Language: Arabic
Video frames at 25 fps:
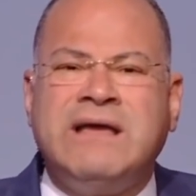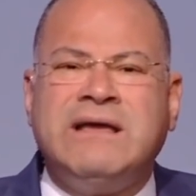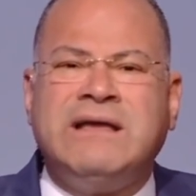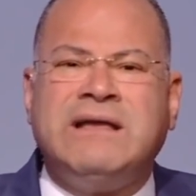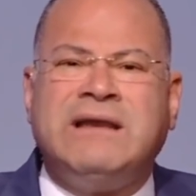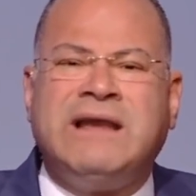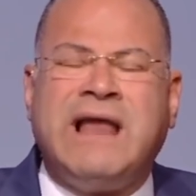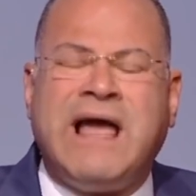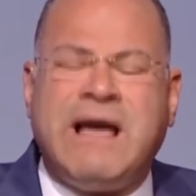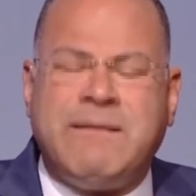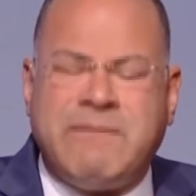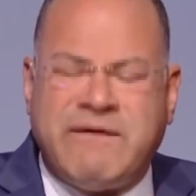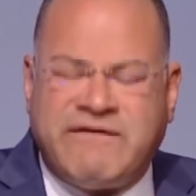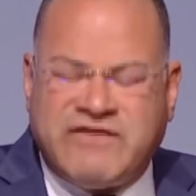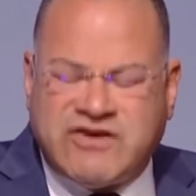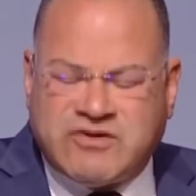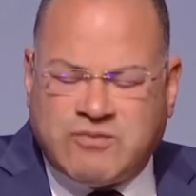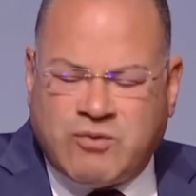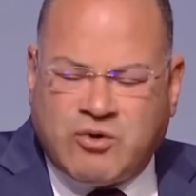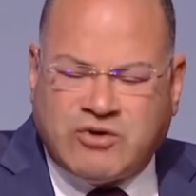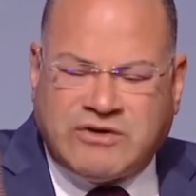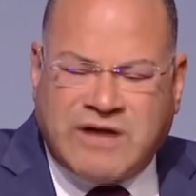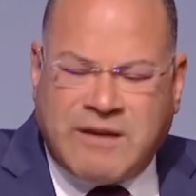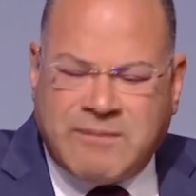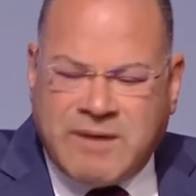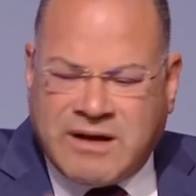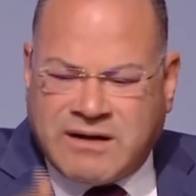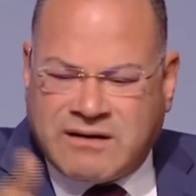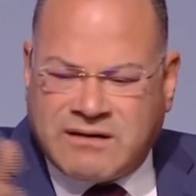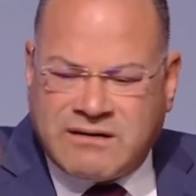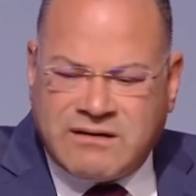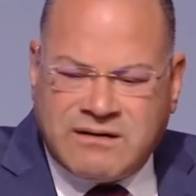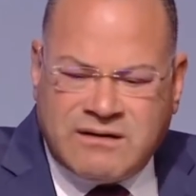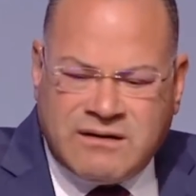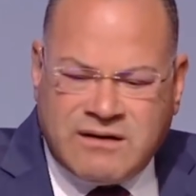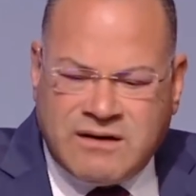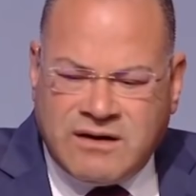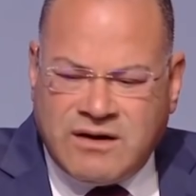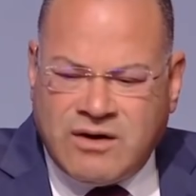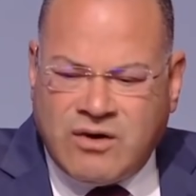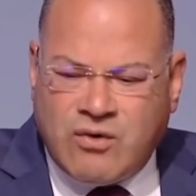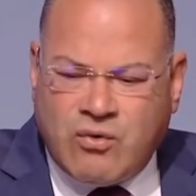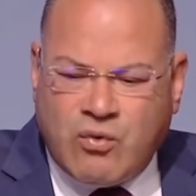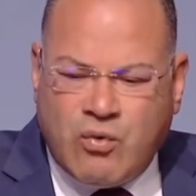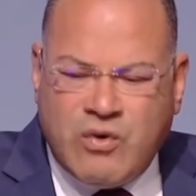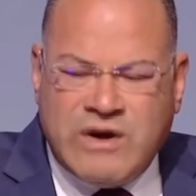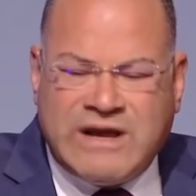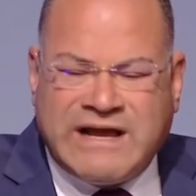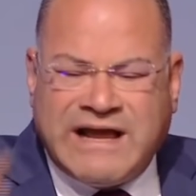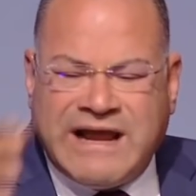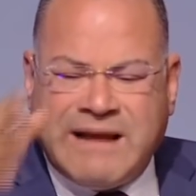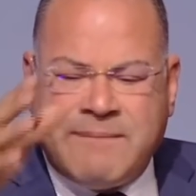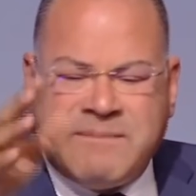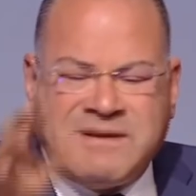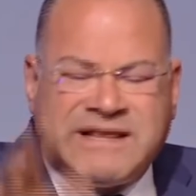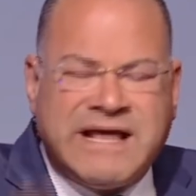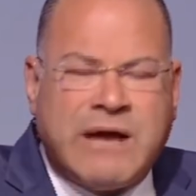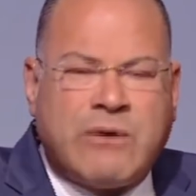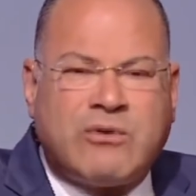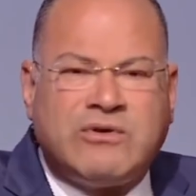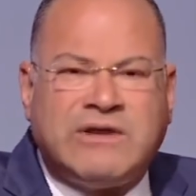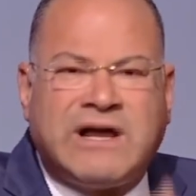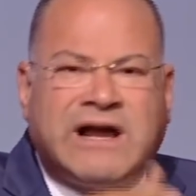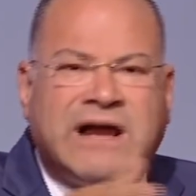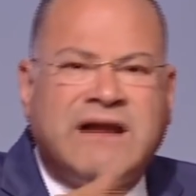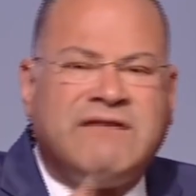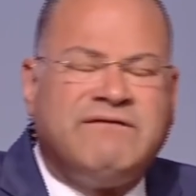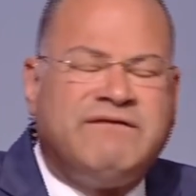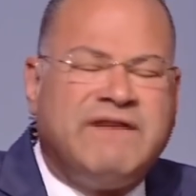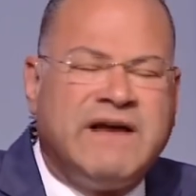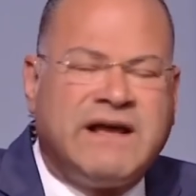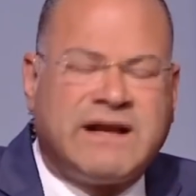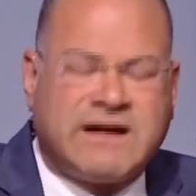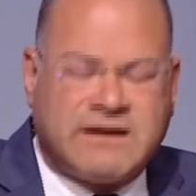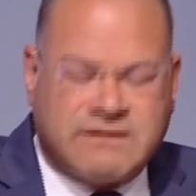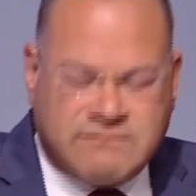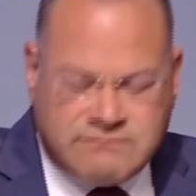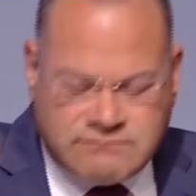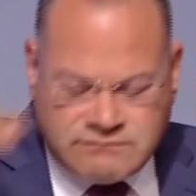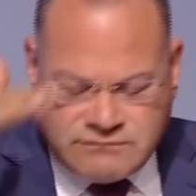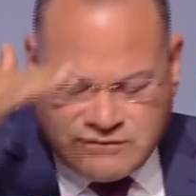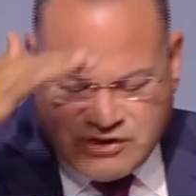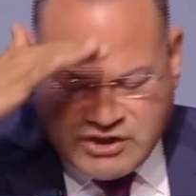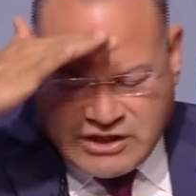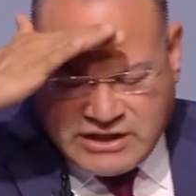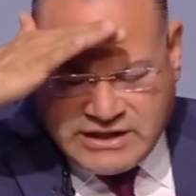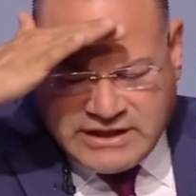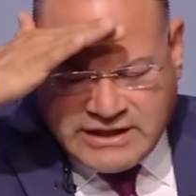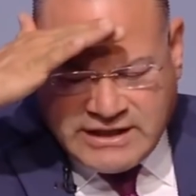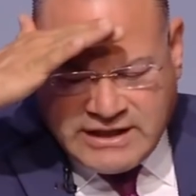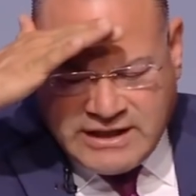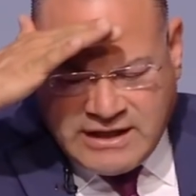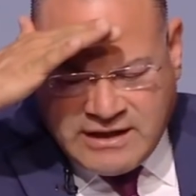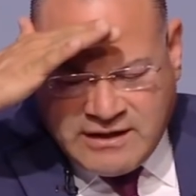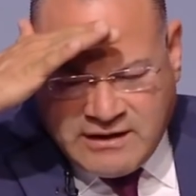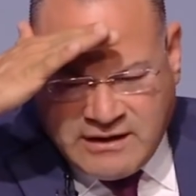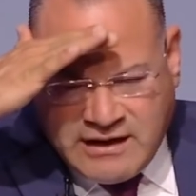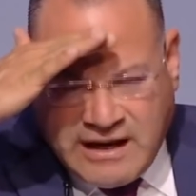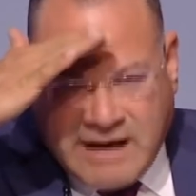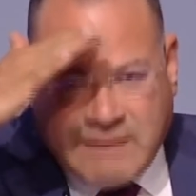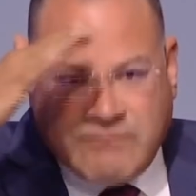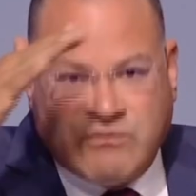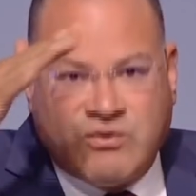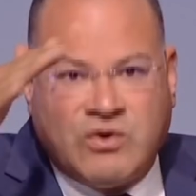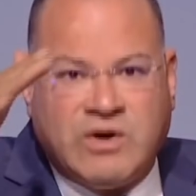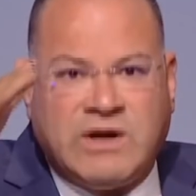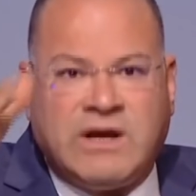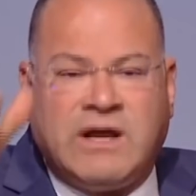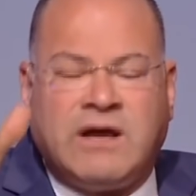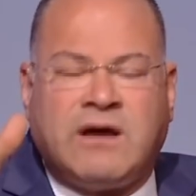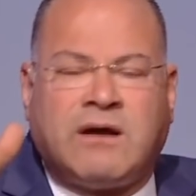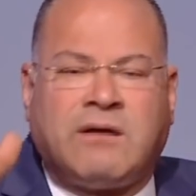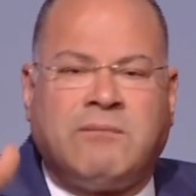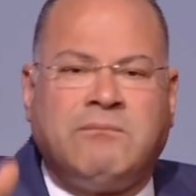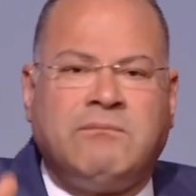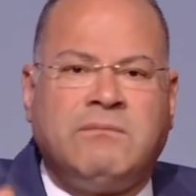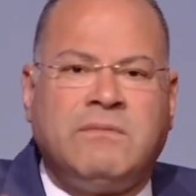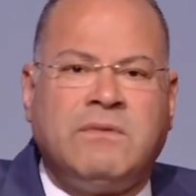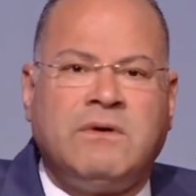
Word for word: لا مفيش مؤتمر والكلام بتاعكم ده كلام فارغ شكرين الحمد لله يا رب